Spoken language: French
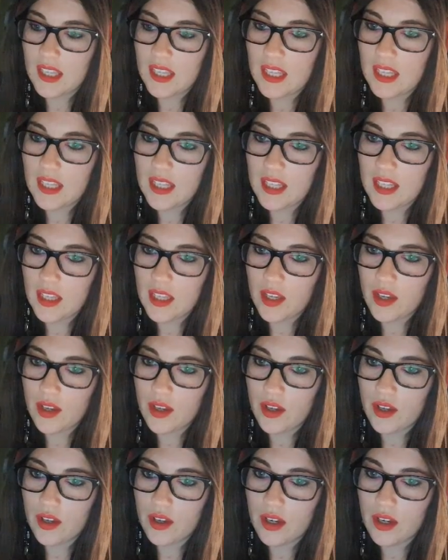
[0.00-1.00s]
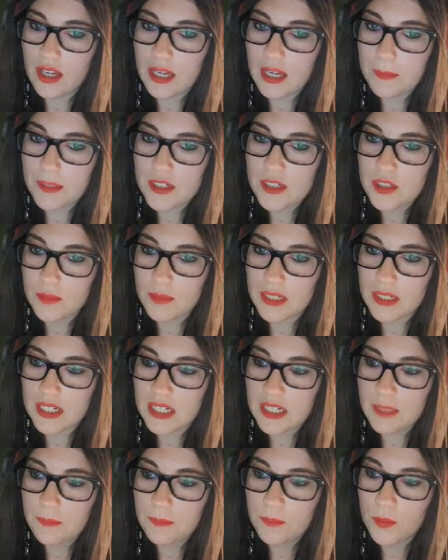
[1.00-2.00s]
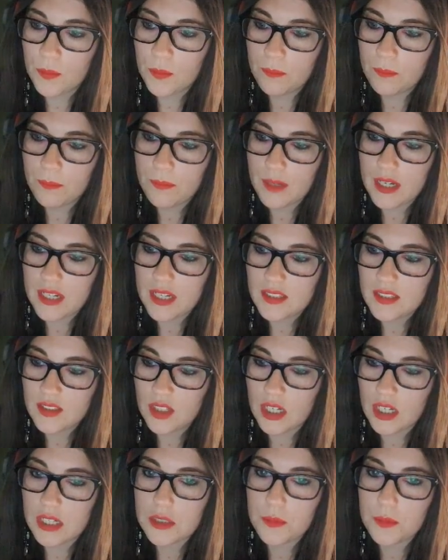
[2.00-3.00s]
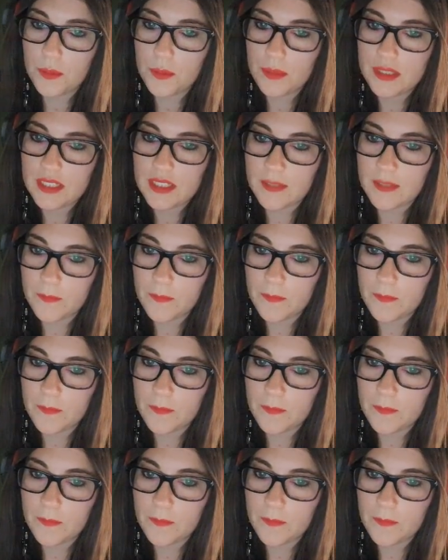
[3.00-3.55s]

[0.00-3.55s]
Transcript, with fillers: Et euh, après, je vais mettre les bombes man. Ah, je peux en mettre